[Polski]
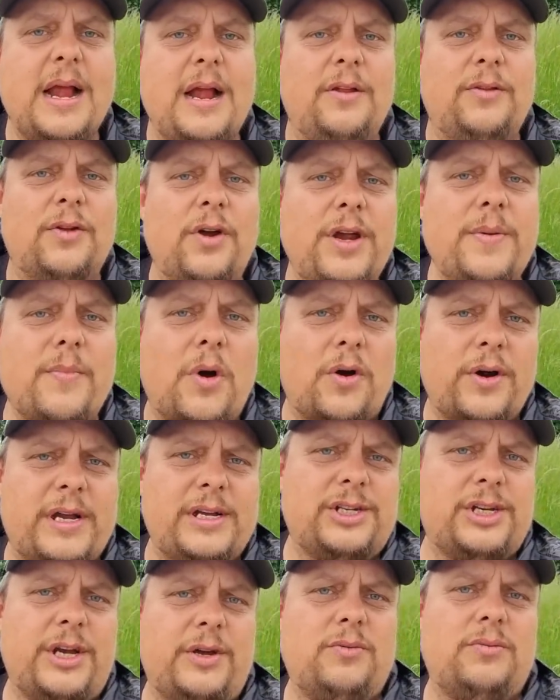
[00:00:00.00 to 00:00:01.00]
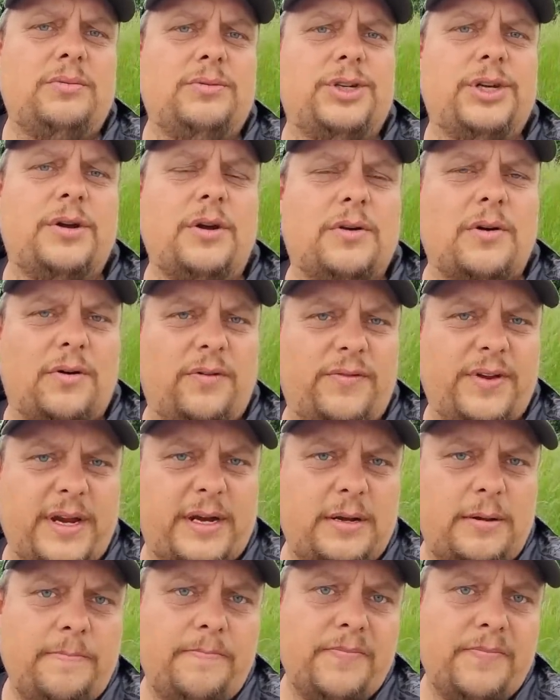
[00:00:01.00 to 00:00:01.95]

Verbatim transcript: no i mogę się czegokolwiek